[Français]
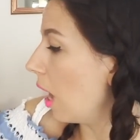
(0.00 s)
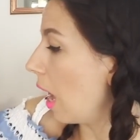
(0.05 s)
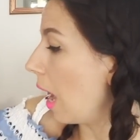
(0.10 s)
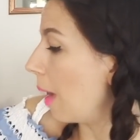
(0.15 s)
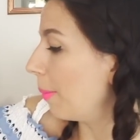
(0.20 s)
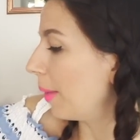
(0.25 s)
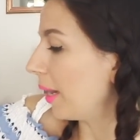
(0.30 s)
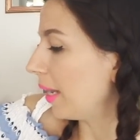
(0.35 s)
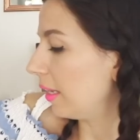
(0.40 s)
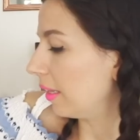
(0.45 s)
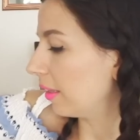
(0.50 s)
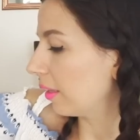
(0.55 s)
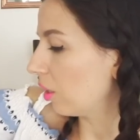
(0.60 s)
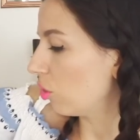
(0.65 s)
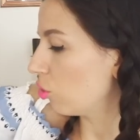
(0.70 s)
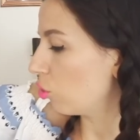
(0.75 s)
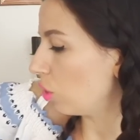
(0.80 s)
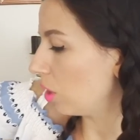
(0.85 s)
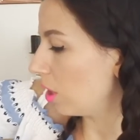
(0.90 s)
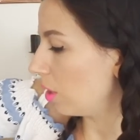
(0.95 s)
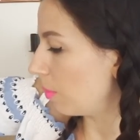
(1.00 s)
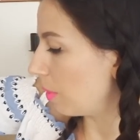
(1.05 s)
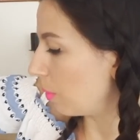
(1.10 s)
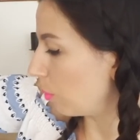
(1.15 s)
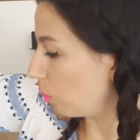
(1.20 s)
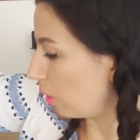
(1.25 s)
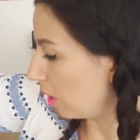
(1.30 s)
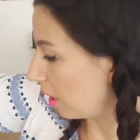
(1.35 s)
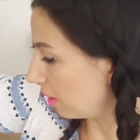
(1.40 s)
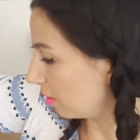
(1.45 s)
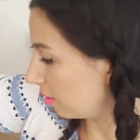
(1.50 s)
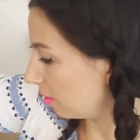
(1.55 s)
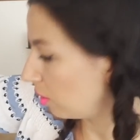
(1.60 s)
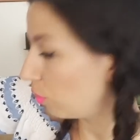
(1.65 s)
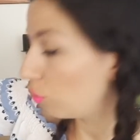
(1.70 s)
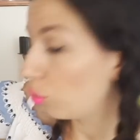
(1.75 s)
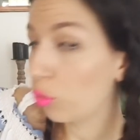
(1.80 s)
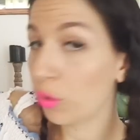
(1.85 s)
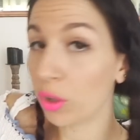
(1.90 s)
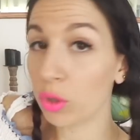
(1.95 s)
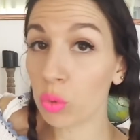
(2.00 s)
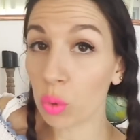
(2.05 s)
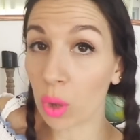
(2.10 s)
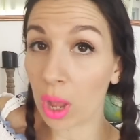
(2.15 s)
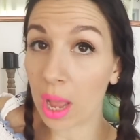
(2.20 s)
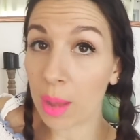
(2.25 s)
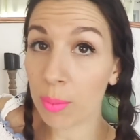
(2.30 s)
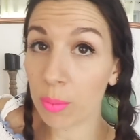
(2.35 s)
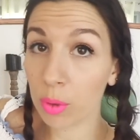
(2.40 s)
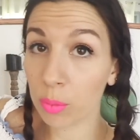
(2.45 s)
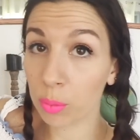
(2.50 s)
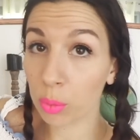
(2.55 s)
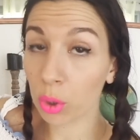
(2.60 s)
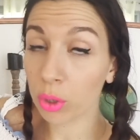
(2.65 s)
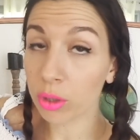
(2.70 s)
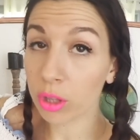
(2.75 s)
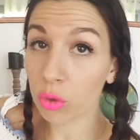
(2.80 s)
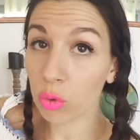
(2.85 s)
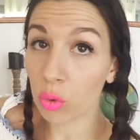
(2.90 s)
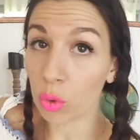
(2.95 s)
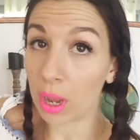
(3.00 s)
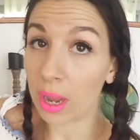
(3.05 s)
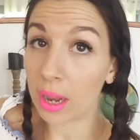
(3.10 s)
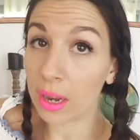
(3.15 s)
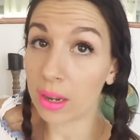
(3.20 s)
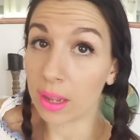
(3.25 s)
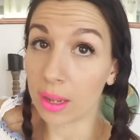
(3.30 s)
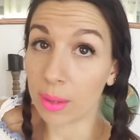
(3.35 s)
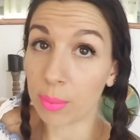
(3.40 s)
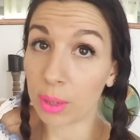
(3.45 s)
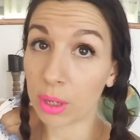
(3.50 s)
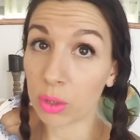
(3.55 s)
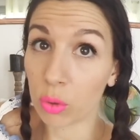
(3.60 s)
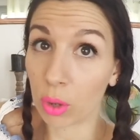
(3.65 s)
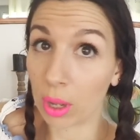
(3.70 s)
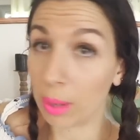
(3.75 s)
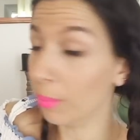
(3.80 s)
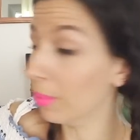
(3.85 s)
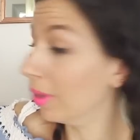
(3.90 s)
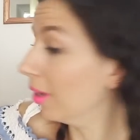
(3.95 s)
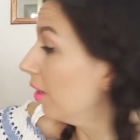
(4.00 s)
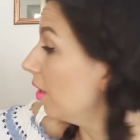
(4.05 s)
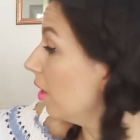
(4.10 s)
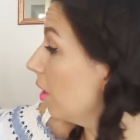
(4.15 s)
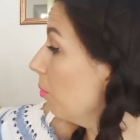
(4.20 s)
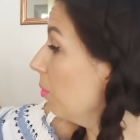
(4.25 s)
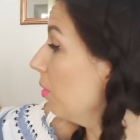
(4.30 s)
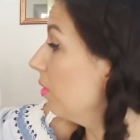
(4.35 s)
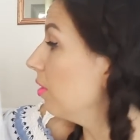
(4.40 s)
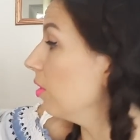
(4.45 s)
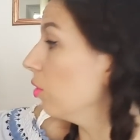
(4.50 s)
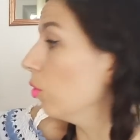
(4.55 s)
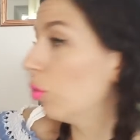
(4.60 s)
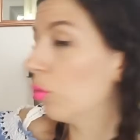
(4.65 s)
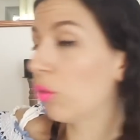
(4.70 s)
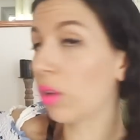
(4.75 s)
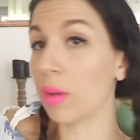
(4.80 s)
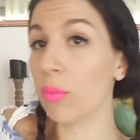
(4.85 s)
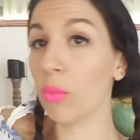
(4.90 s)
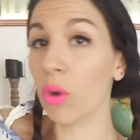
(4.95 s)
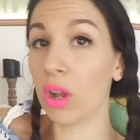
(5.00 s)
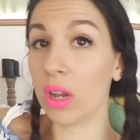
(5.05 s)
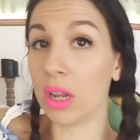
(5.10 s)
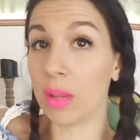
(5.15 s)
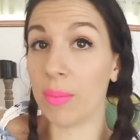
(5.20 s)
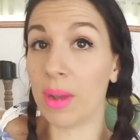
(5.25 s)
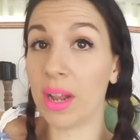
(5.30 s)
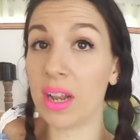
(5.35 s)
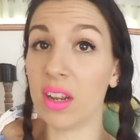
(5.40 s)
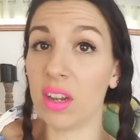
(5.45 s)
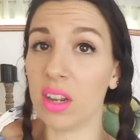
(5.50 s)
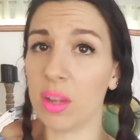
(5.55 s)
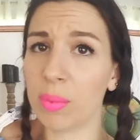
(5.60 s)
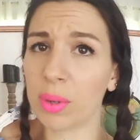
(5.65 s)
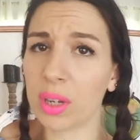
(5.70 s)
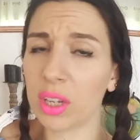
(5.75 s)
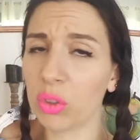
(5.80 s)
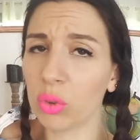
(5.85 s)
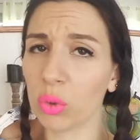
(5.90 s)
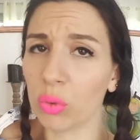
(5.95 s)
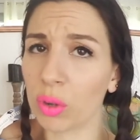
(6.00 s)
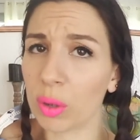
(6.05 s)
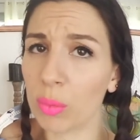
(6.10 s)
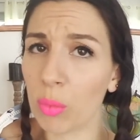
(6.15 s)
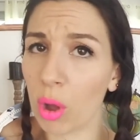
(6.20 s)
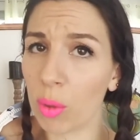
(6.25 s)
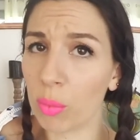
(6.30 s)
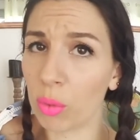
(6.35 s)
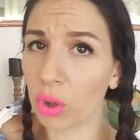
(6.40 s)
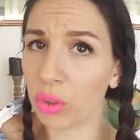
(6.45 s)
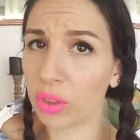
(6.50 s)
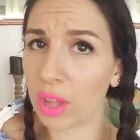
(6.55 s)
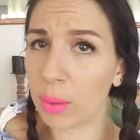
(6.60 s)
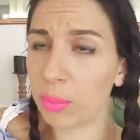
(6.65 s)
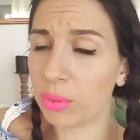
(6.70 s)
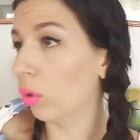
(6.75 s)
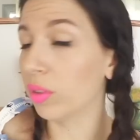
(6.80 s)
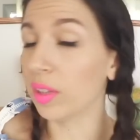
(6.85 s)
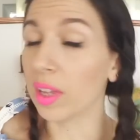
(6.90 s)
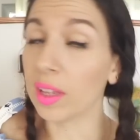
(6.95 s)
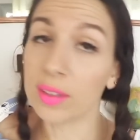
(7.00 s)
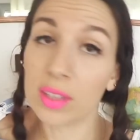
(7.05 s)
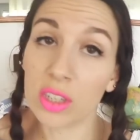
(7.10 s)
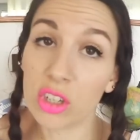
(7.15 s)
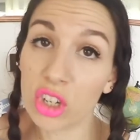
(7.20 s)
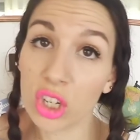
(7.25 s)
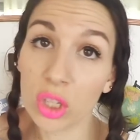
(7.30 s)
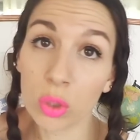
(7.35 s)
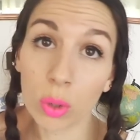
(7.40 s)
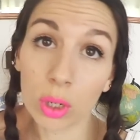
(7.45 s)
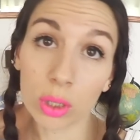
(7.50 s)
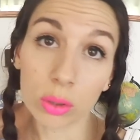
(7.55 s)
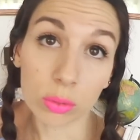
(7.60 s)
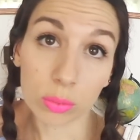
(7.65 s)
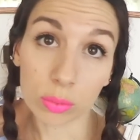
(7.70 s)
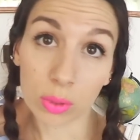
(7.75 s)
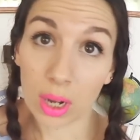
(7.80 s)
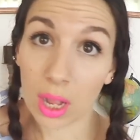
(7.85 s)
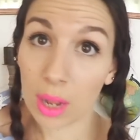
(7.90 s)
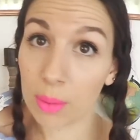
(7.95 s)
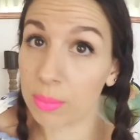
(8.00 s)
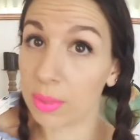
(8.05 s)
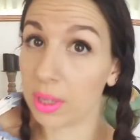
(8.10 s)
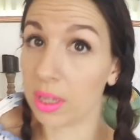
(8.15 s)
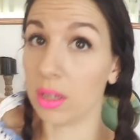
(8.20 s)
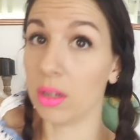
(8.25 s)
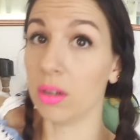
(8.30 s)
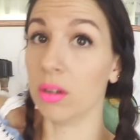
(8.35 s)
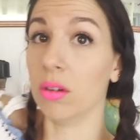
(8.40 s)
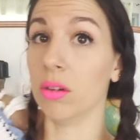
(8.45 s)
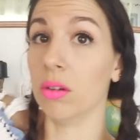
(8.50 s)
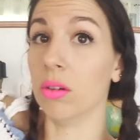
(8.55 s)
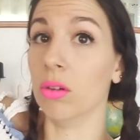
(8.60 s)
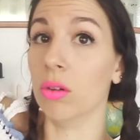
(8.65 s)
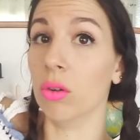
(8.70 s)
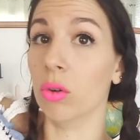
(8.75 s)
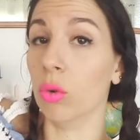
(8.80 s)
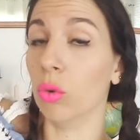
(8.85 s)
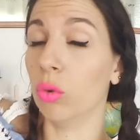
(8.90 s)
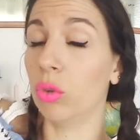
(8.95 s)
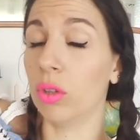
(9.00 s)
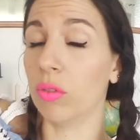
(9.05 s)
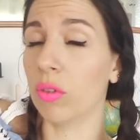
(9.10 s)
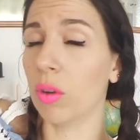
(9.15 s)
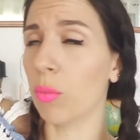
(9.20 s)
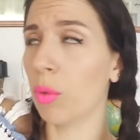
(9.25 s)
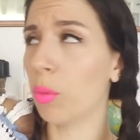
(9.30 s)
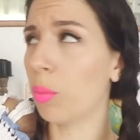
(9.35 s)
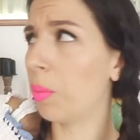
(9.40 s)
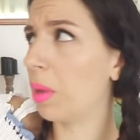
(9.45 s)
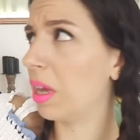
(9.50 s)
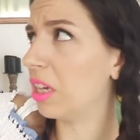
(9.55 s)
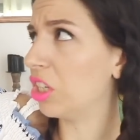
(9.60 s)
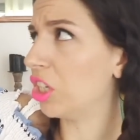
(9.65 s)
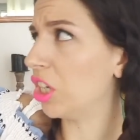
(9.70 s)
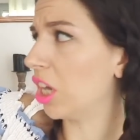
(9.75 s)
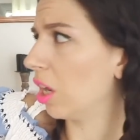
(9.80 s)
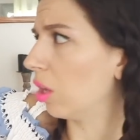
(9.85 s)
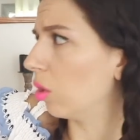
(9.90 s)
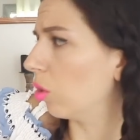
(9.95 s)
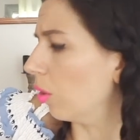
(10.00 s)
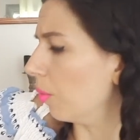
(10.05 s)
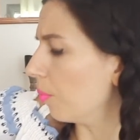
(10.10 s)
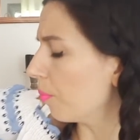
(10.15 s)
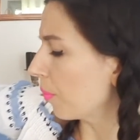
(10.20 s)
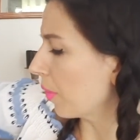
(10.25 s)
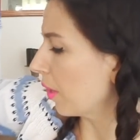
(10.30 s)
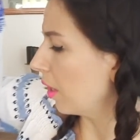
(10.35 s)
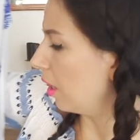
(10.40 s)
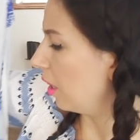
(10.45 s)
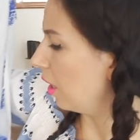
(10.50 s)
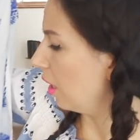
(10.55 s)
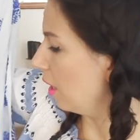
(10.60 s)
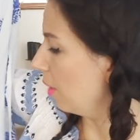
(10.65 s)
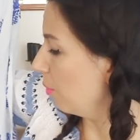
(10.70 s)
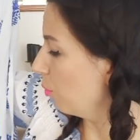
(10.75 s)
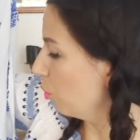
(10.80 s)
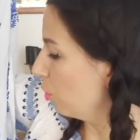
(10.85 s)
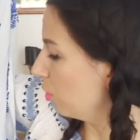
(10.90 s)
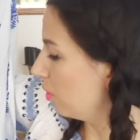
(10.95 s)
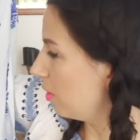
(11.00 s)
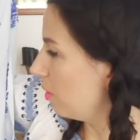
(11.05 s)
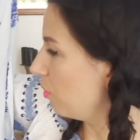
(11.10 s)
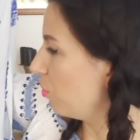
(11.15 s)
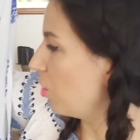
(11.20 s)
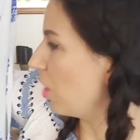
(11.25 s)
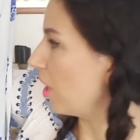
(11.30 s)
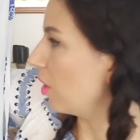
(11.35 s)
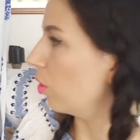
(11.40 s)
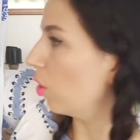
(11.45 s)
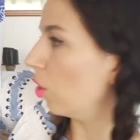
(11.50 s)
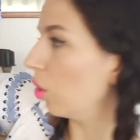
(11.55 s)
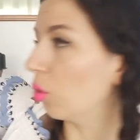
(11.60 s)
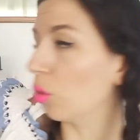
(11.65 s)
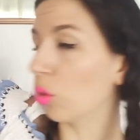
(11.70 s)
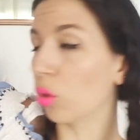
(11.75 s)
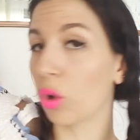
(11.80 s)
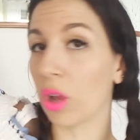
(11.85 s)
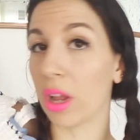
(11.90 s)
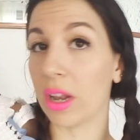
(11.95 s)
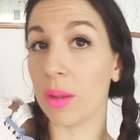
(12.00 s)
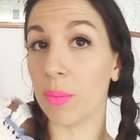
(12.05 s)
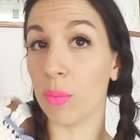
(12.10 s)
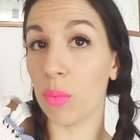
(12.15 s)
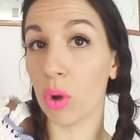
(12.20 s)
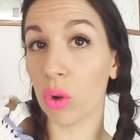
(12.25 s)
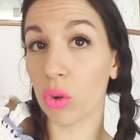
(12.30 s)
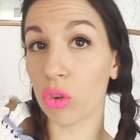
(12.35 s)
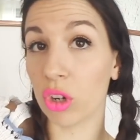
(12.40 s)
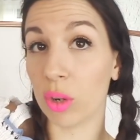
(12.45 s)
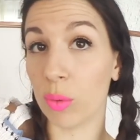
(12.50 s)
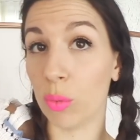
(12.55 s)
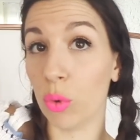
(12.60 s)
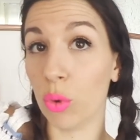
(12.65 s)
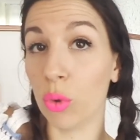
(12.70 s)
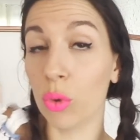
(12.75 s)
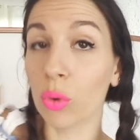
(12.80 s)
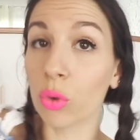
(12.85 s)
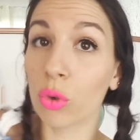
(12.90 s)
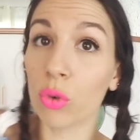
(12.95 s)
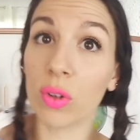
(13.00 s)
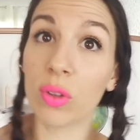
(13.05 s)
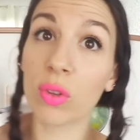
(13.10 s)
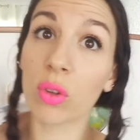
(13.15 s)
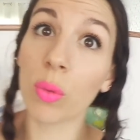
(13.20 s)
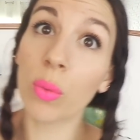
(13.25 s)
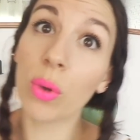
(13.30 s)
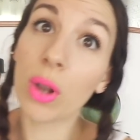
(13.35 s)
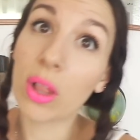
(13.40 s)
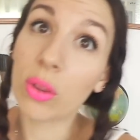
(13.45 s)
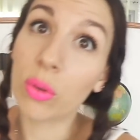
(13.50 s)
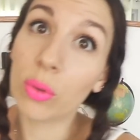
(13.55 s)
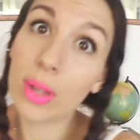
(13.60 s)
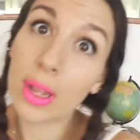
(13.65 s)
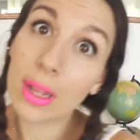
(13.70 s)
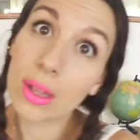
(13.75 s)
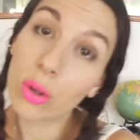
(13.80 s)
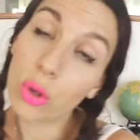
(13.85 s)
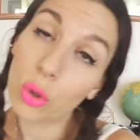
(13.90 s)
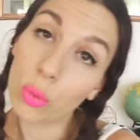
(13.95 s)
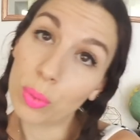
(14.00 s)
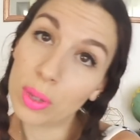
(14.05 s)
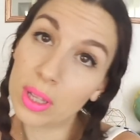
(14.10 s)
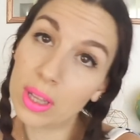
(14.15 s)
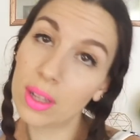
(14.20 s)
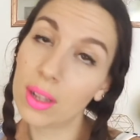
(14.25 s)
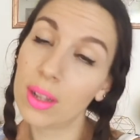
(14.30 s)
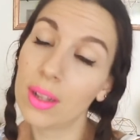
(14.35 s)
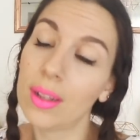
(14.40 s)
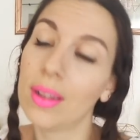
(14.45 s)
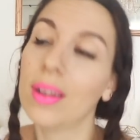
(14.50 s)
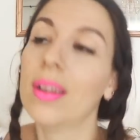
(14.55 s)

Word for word: Après, elle est très jolie, mais voilà, si vous faites du M, prenez du L et pas du M. Mais sinon, vraiment, elle est belle et les prix sont vraiment abordables. C'est un site chinois, donc voilà, mais euh, c'est vraiment pas cher, quoi. Et les motifs, j'adore, donc elle est blanche et bleue, donc je vais sûrement la donner à une copine.